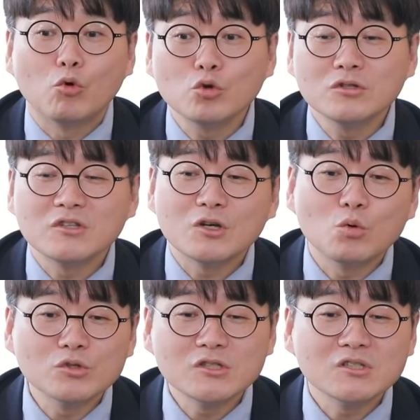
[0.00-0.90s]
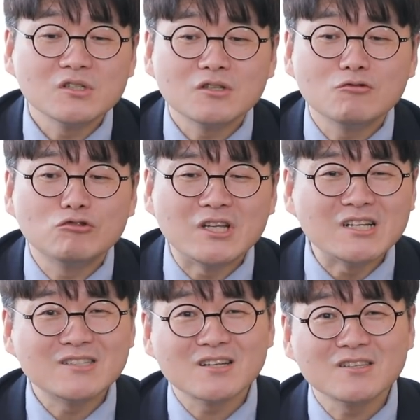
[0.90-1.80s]
모든 인공지능 기능이 우리
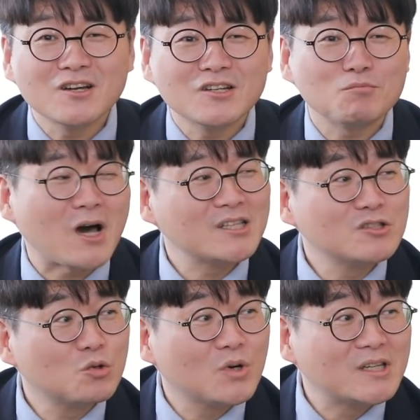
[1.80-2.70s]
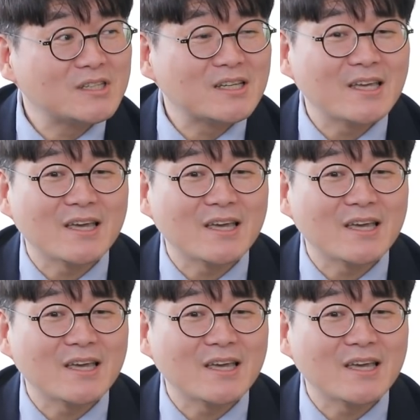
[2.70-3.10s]
일상생활에 많이 들어와 있는